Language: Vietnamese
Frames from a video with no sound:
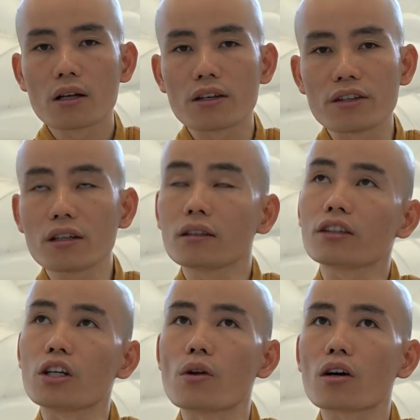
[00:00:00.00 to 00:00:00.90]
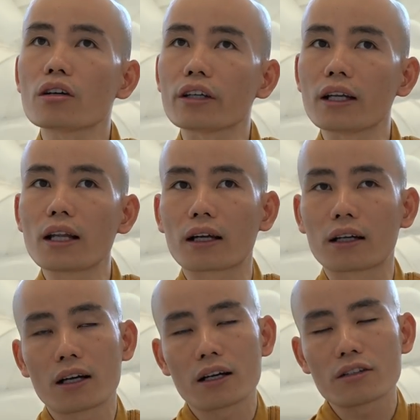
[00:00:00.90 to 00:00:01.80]
Nhưng điều đó có nghĩa là
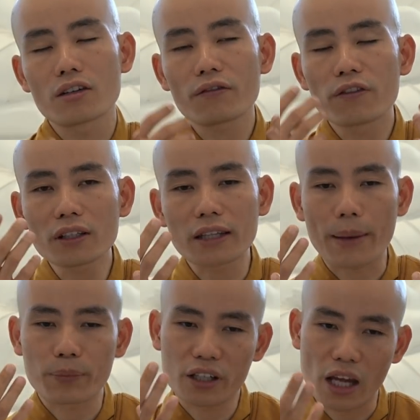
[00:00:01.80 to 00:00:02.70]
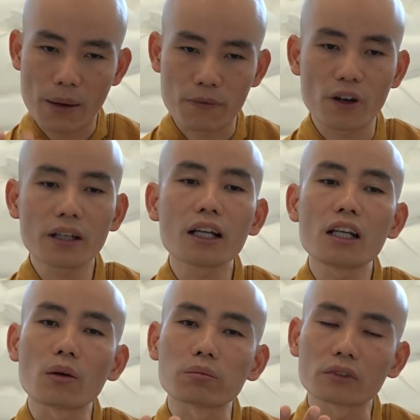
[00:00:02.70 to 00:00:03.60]
nó phức tạp kèm với cái
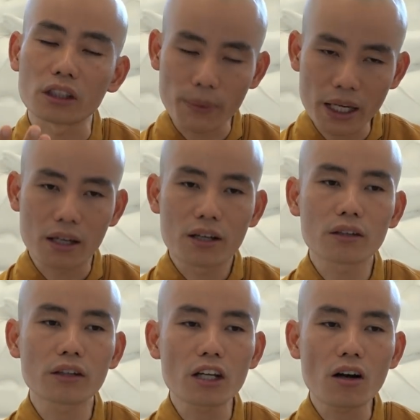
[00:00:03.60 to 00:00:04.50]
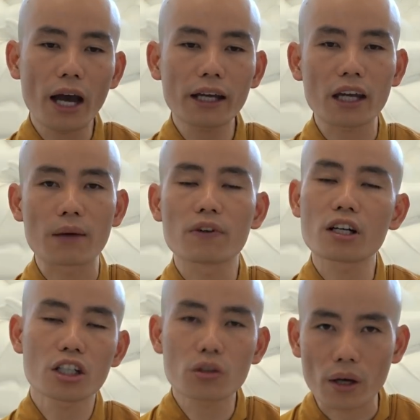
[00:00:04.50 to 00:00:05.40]
lòng từ bi, nó tiến hóa kèm với
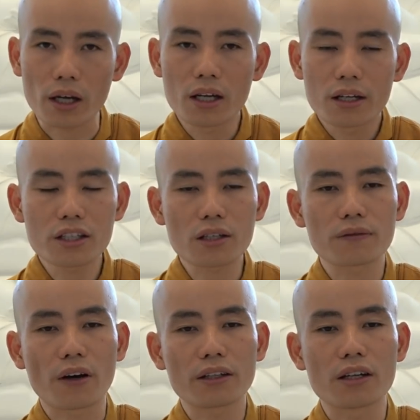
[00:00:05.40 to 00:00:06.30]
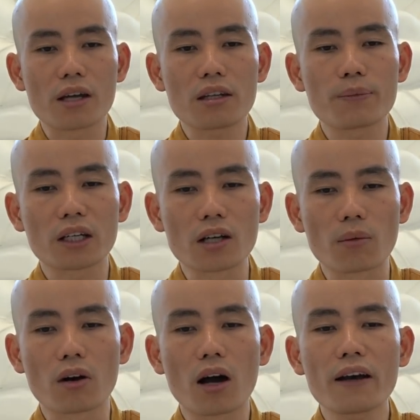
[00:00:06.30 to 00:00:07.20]
cái trí tuệ, chứ không phải để cho mình
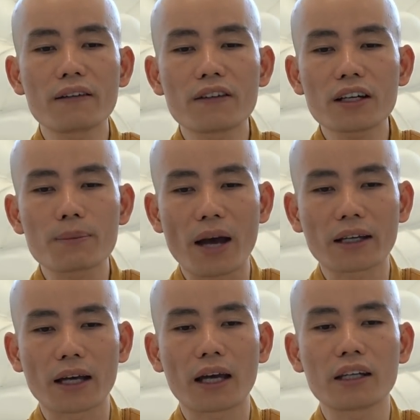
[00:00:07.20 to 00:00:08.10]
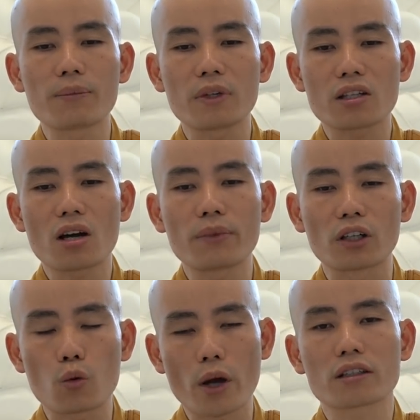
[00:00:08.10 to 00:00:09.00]
đồng hóa với cái bản ngã, để mình cho
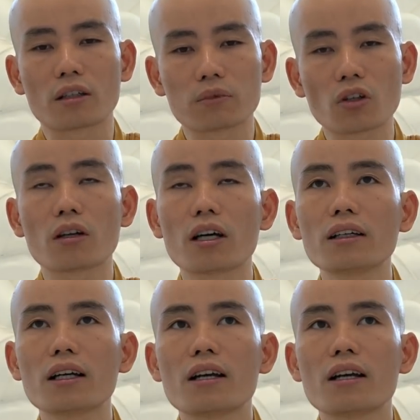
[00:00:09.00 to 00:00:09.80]
mình quan trọng to lớn